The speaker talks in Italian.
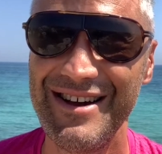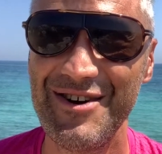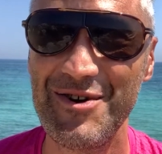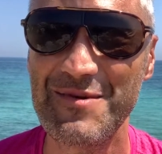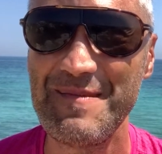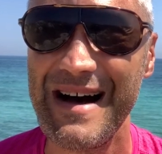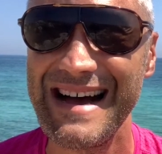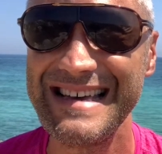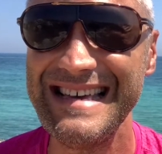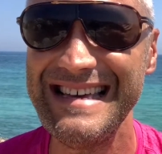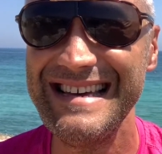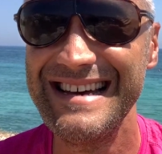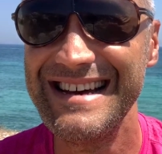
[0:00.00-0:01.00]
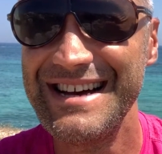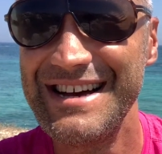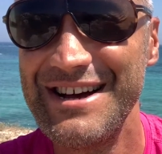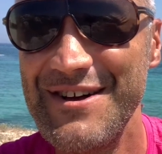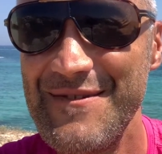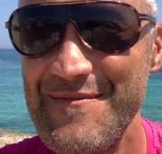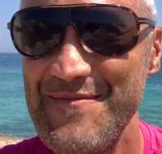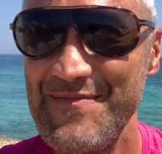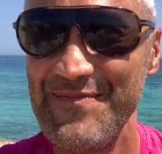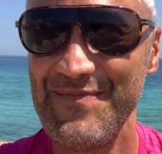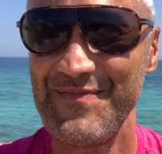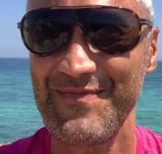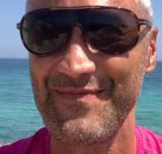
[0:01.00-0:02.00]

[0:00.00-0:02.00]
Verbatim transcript: ormai um,